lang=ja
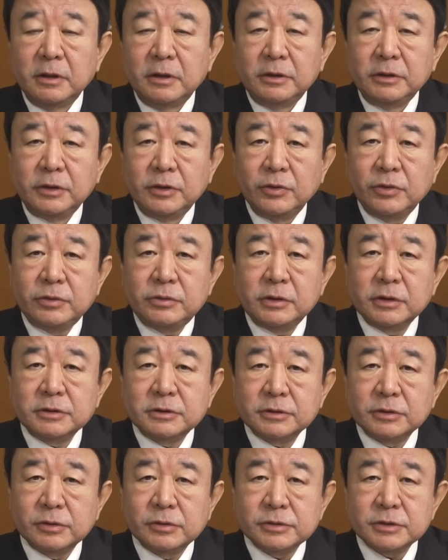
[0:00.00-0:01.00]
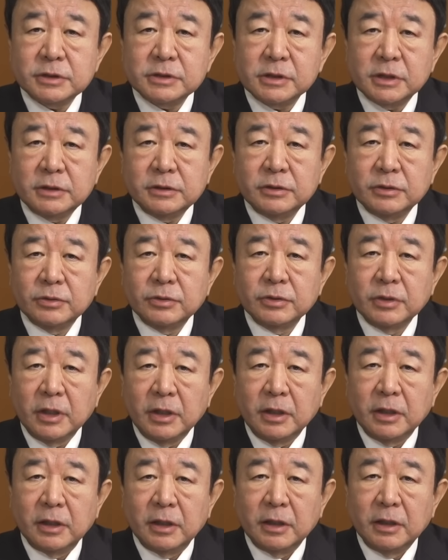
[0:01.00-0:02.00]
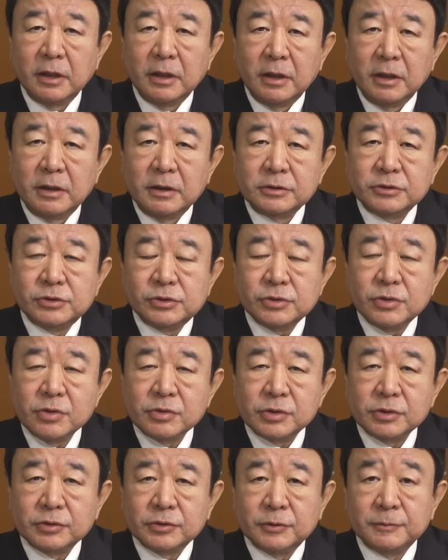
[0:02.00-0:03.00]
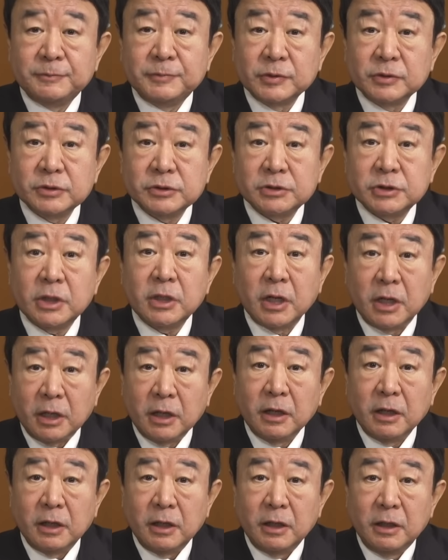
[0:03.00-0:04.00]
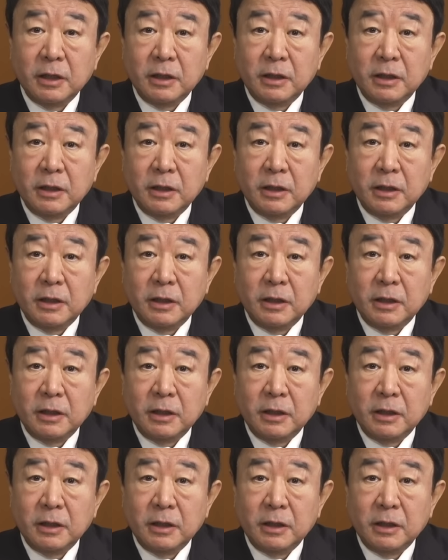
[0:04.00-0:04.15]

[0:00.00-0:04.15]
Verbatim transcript: うん、日本で自動車産業が中国に屈服したら